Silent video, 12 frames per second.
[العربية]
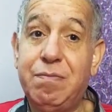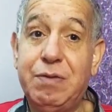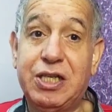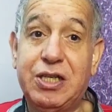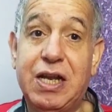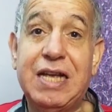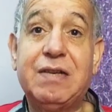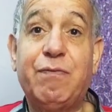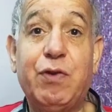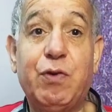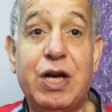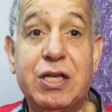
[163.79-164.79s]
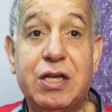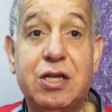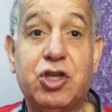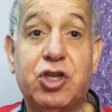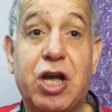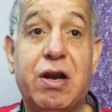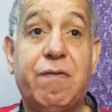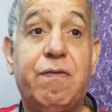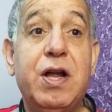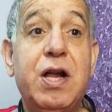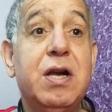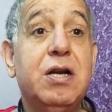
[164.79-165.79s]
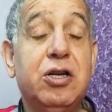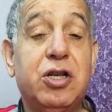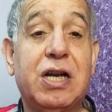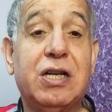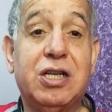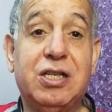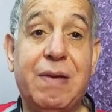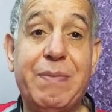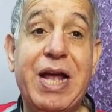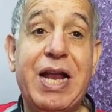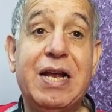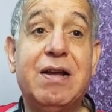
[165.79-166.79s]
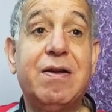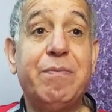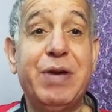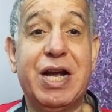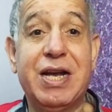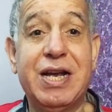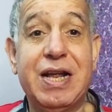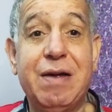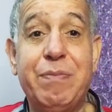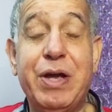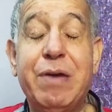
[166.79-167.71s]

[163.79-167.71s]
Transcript: بس لازم في الوقت ده تصرف اداره الزمالك بحي...